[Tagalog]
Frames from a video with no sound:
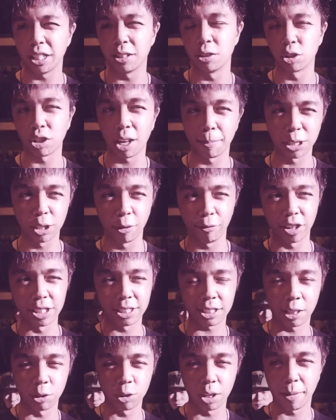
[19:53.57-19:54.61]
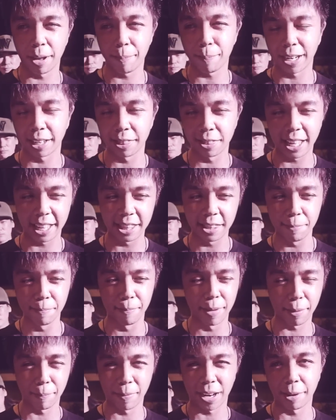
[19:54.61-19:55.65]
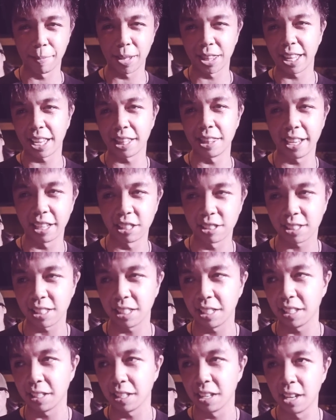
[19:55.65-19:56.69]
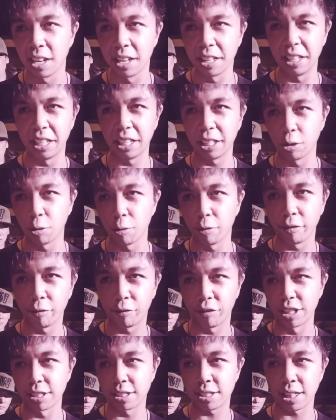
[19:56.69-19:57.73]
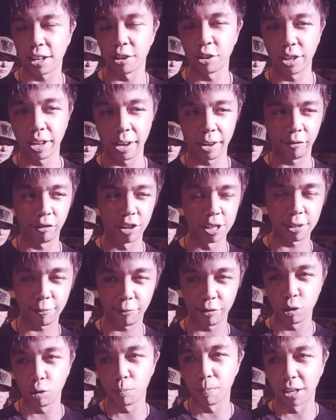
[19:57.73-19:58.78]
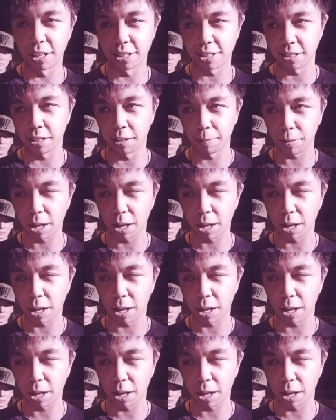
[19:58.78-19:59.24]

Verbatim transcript: Kid. No? Tapos ng first round naman, parang dead, maraming dead ear si Nikki nung first, ano niya, first few bars niya.